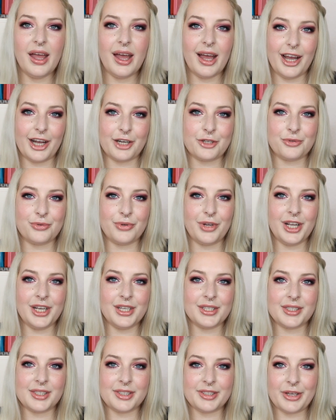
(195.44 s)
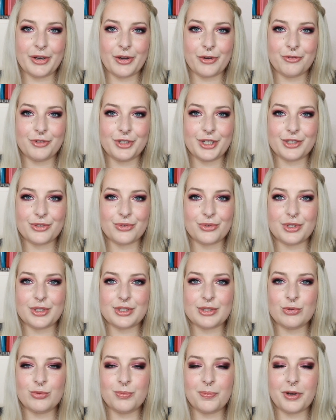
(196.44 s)
Aktuell ist es ja auch wieder so,
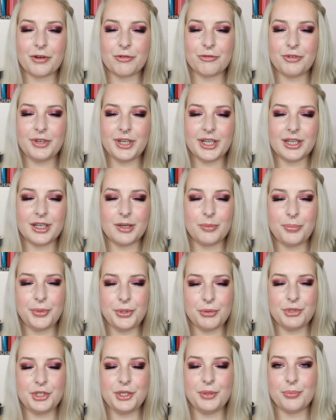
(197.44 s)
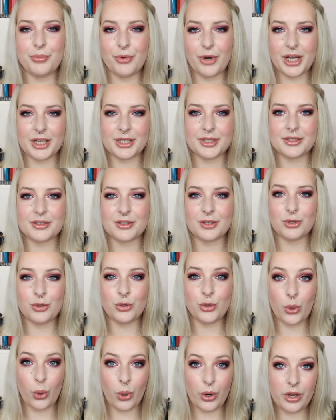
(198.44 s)
dass super viele Beauty-Brands
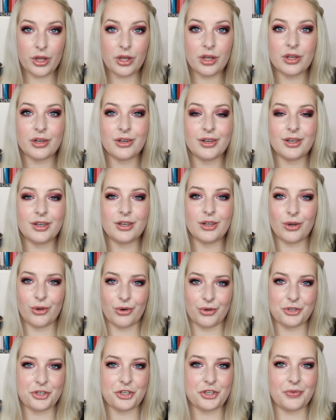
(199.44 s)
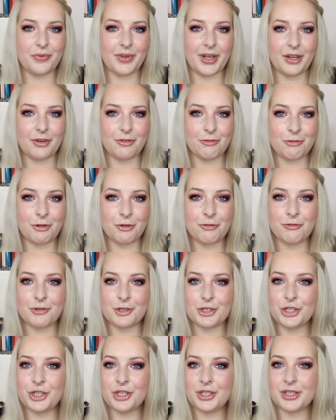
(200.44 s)
neu gelauncht werden von
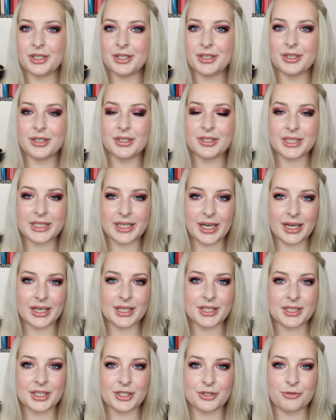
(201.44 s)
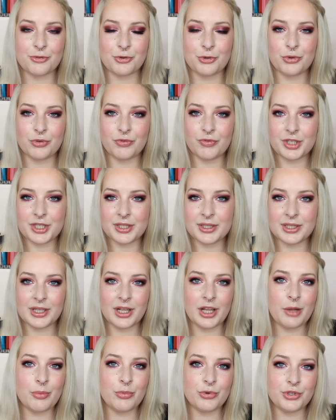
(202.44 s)
verschiedenen Stars, also von irgendwelchen
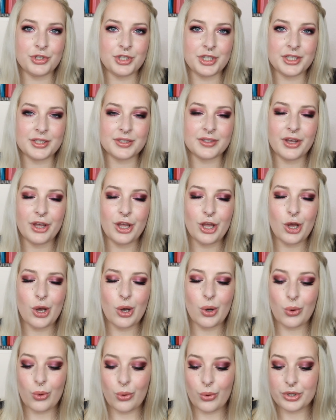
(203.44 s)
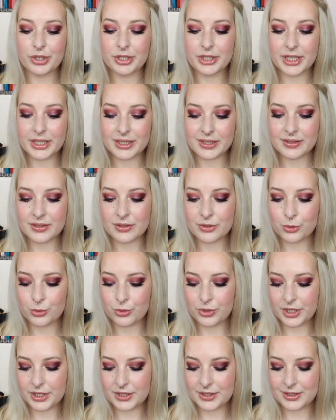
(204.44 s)
Celebrities. Und jetzt ist es
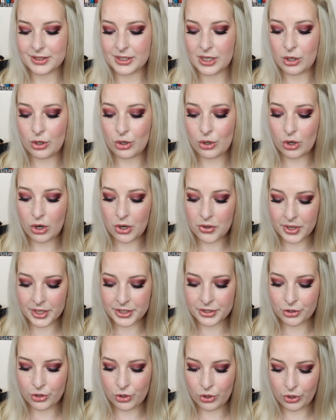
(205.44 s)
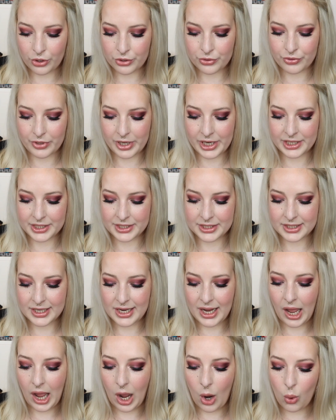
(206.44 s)
so, dass Lauren Conrad
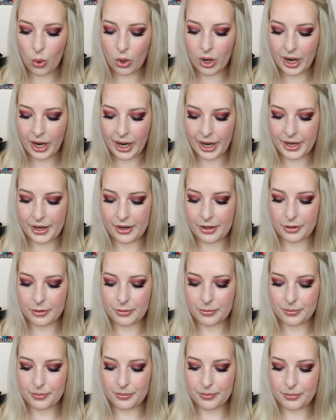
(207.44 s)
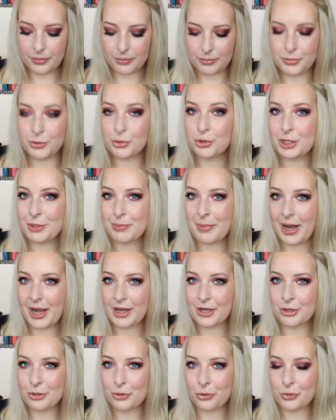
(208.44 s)
auch eine
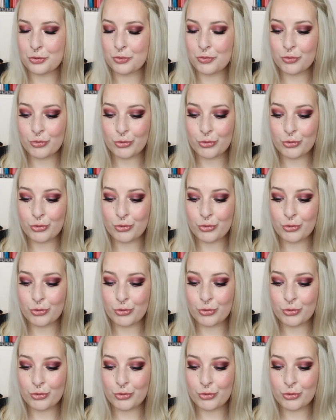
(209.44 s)
Beauty-Marke gründen